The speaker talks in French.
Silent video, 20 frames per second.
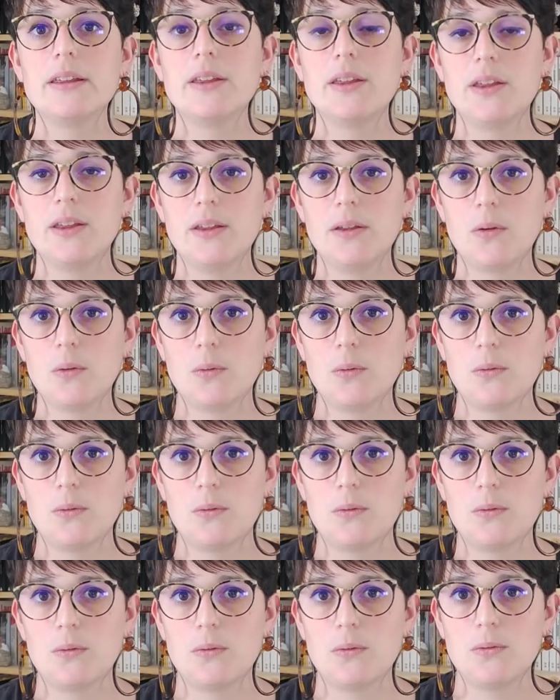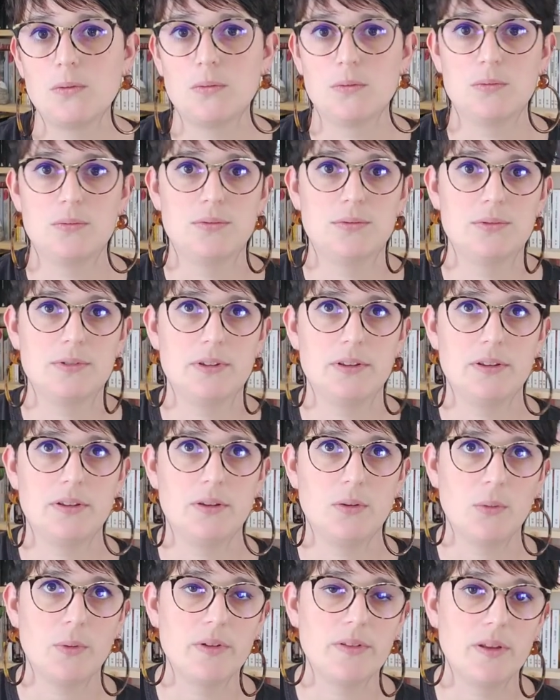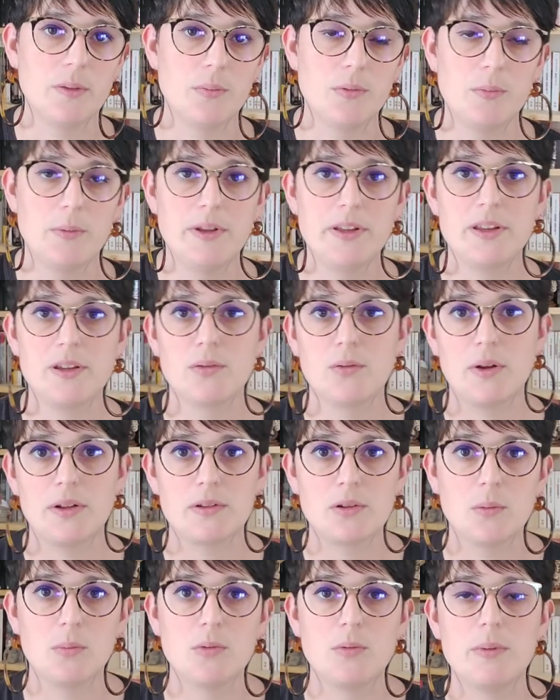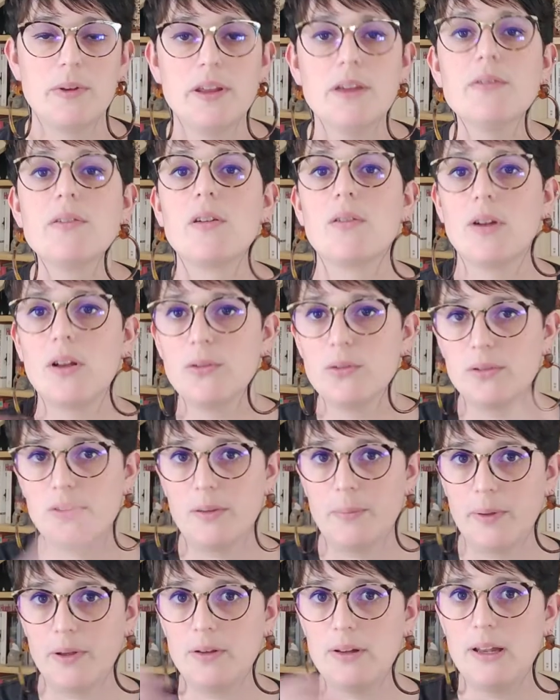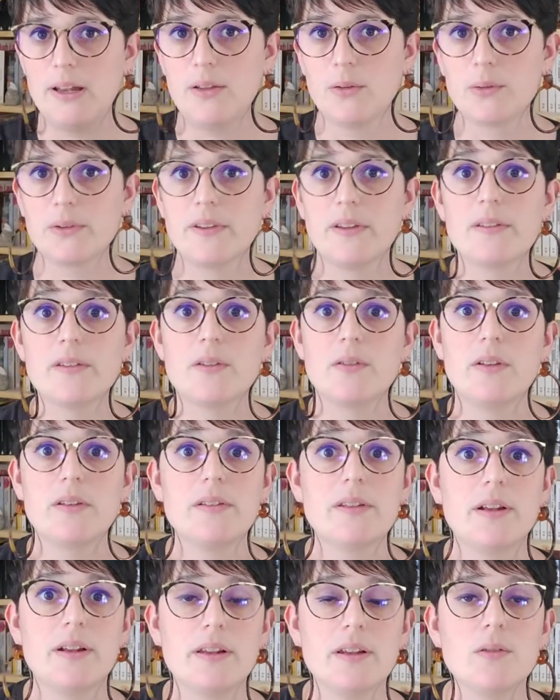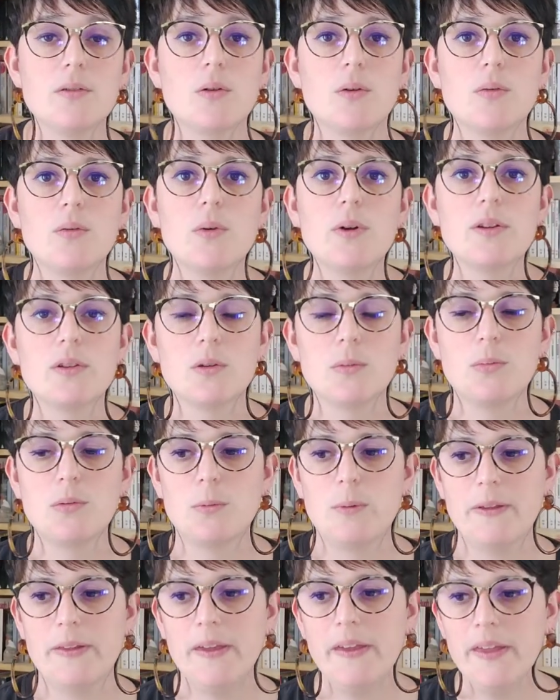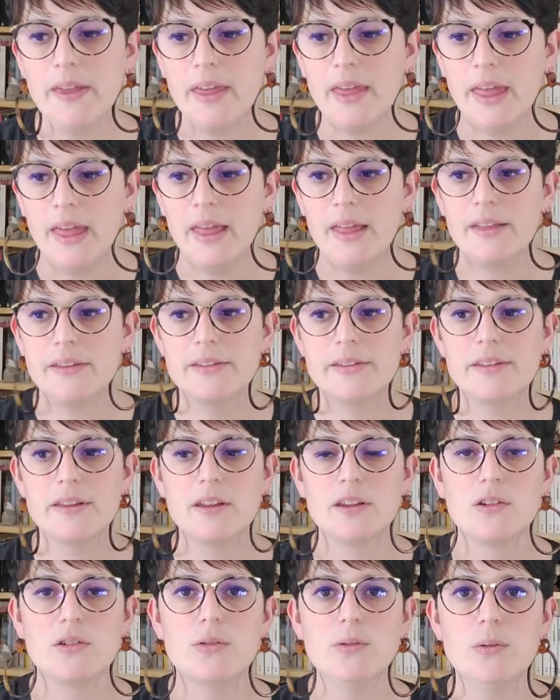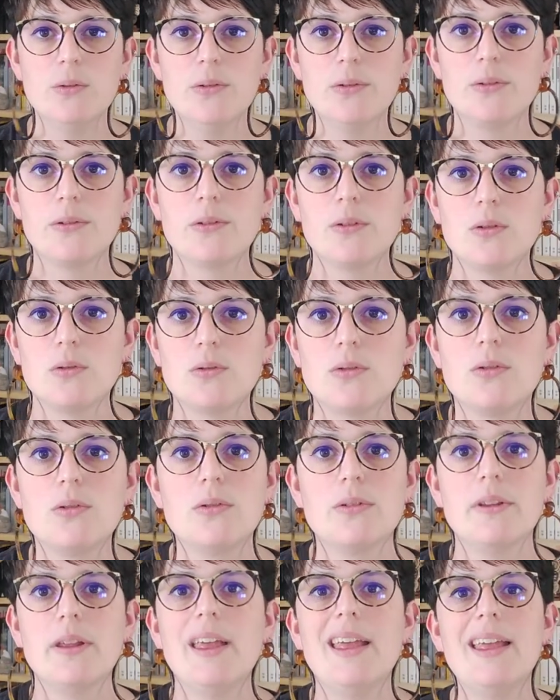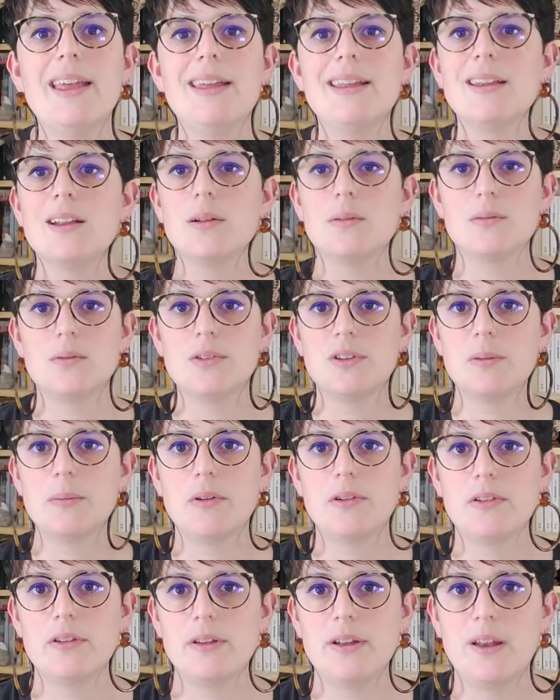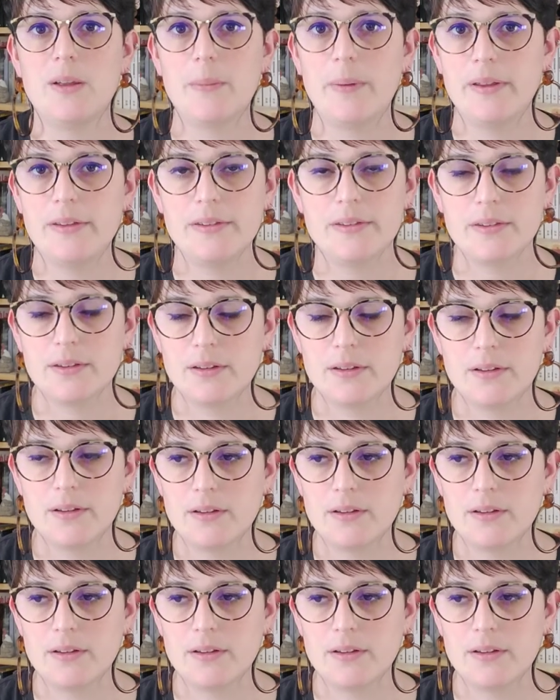qui ont, qui ont été publiés, qui vont être publiés. Enfin voilà, sur cette période-là, donc 521 livres vont être publiés, ce qui est juste, juste énorme. Vous imaginez la masse euh,